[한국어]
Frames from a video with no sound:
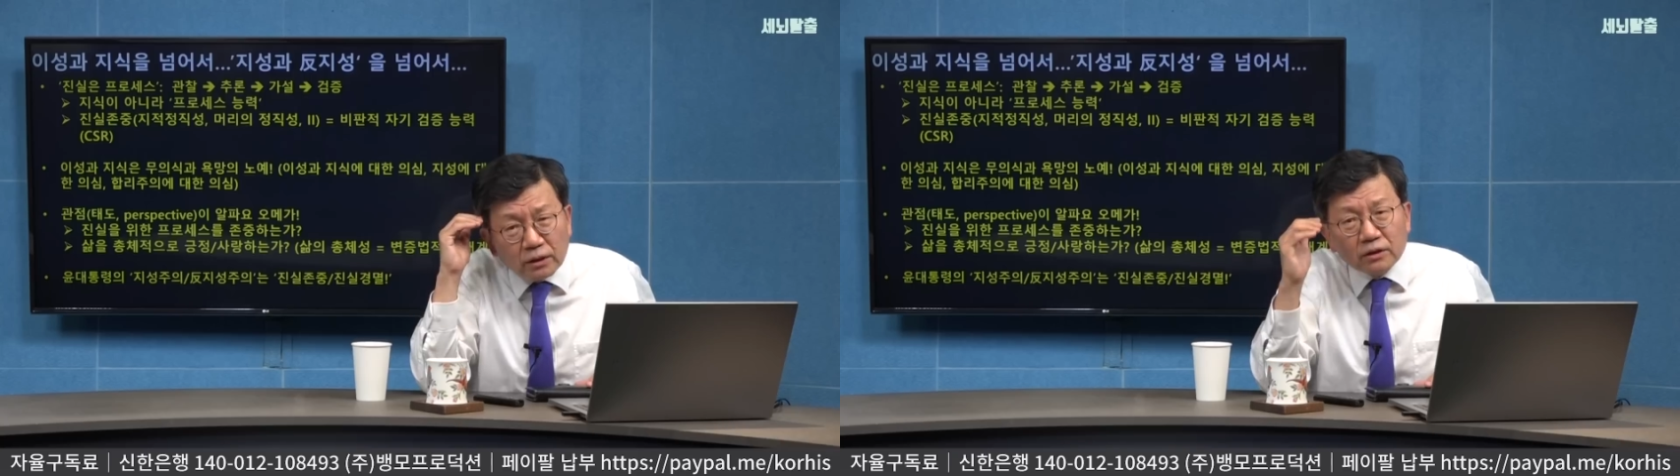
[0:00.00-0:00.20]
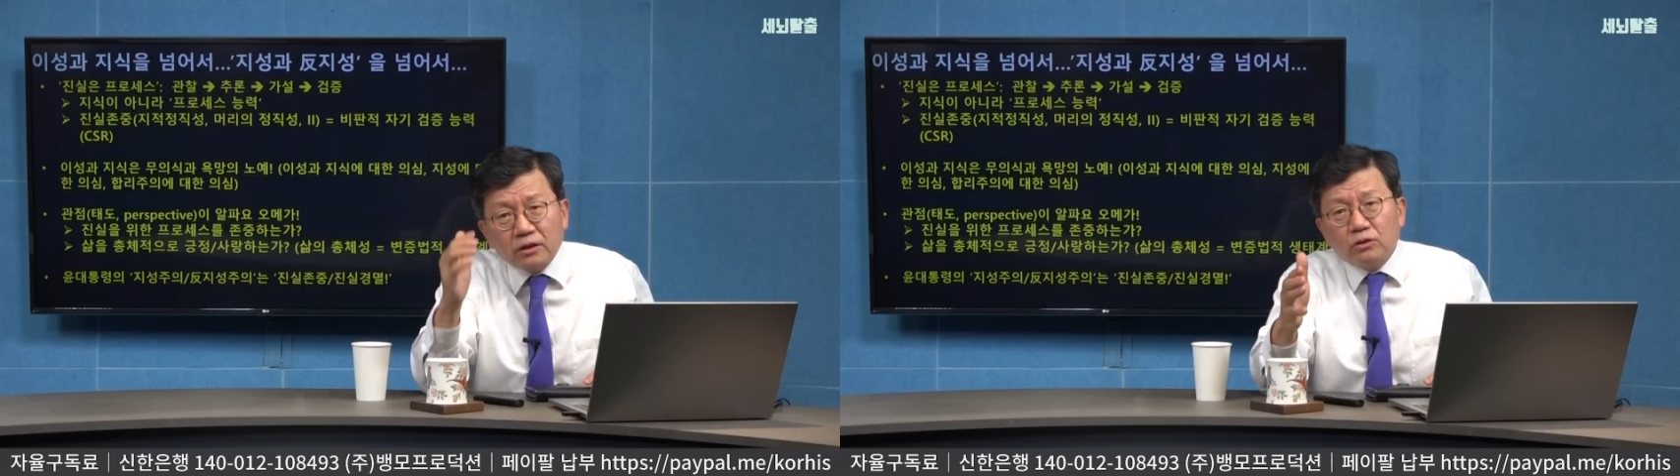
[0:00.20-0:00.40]

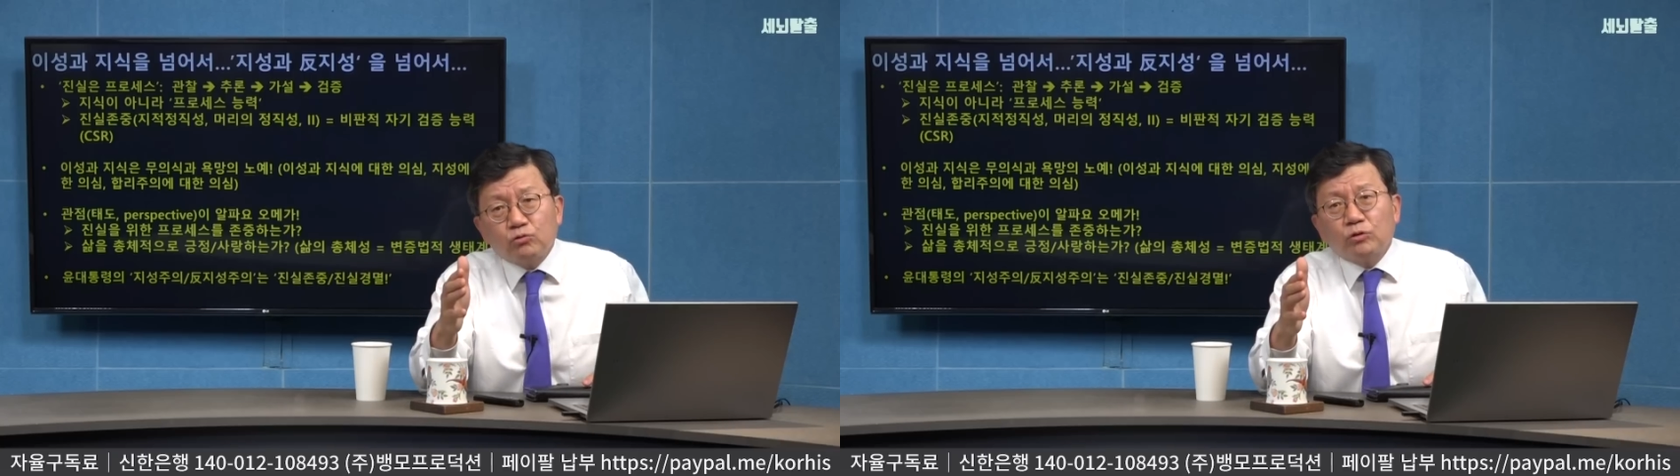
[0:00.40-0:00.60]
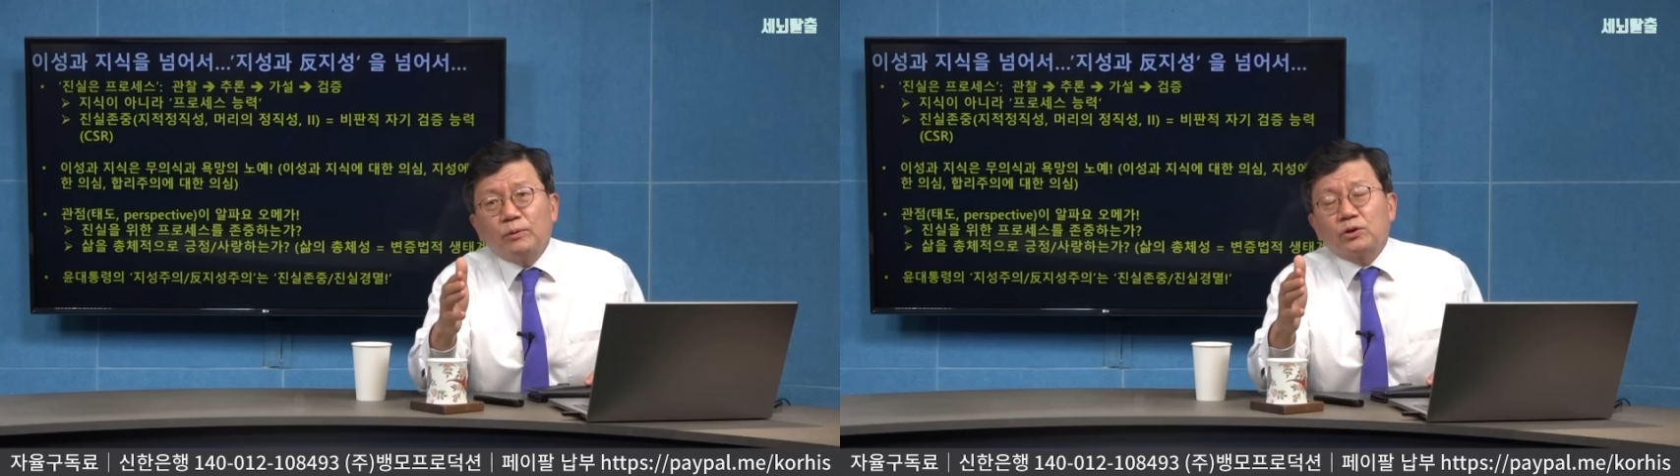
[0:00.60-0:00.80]
그렇게
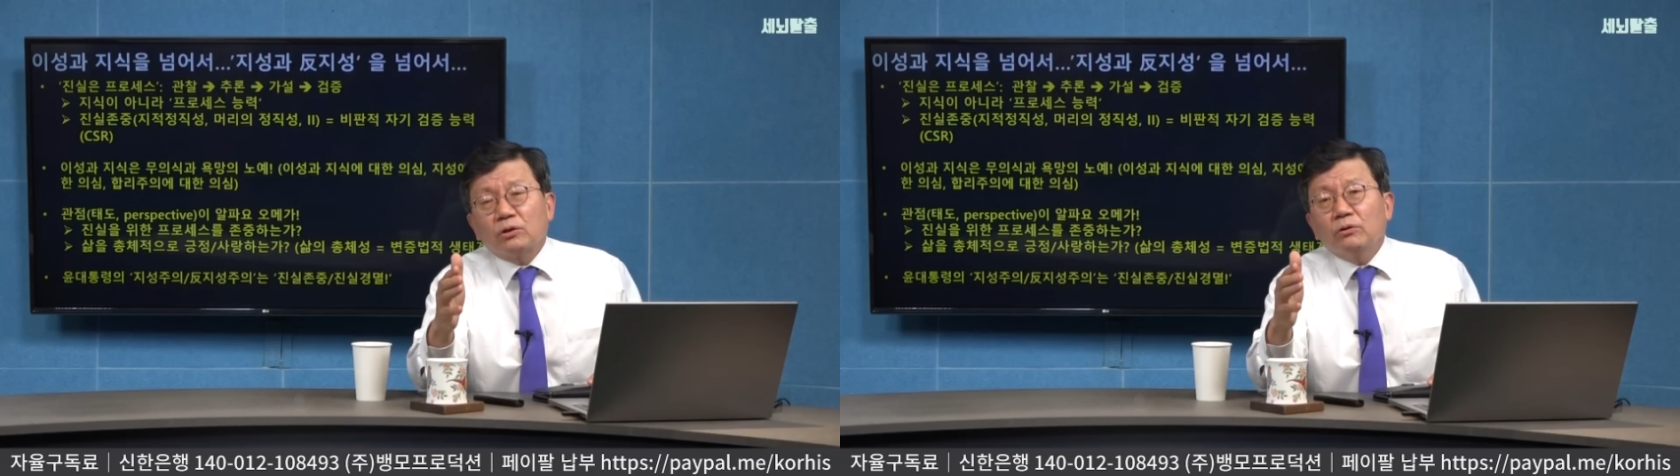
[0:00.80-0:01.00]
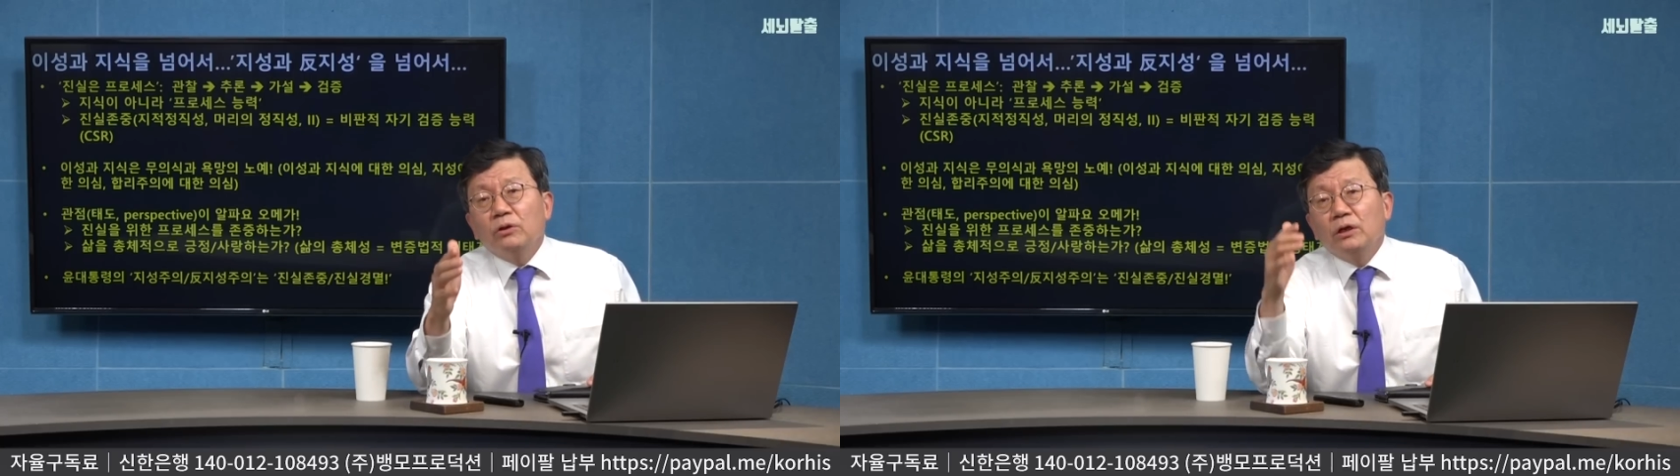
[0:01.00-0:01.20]
죽이면서